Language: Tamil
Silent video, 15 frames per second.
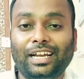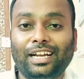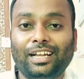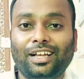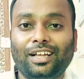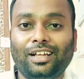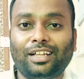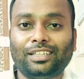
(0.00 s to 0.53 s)

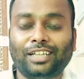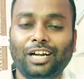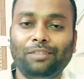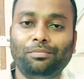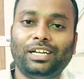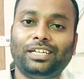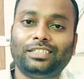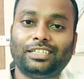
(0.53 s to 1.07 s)
ஏன்னா அந்த
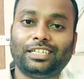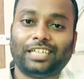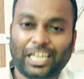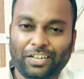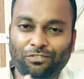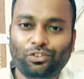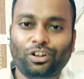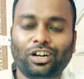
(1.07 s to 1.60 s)
அன்பை இழந்துட்டு
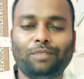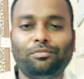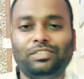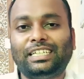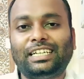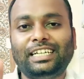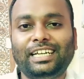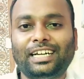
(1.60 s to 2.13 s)
லைஃப் லாங்
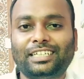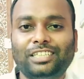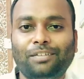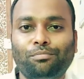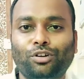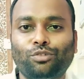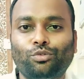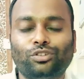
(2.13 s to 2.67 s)
நம்ம வந்து ரிக்ரெட்
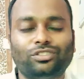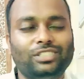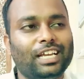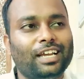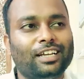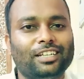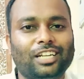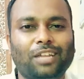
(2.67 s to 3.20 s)
தான் பண்ணுவோம்
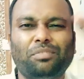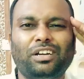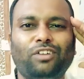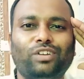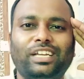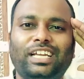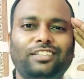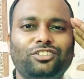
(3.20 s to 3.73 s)
சே நம்ம
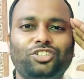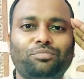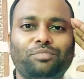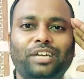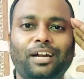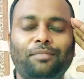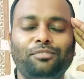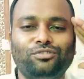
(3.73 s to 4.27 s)
அவங்களை
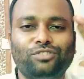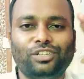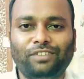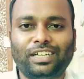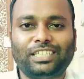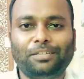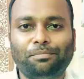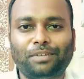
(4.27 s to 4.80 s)
இழந்துட்டுமே அப்படின்னு
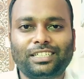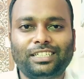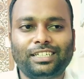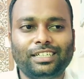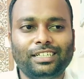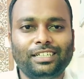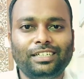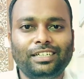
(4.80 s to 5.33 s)
சொல்லி
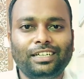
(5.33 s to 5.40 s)
வருத்தப்படுறதுக்கு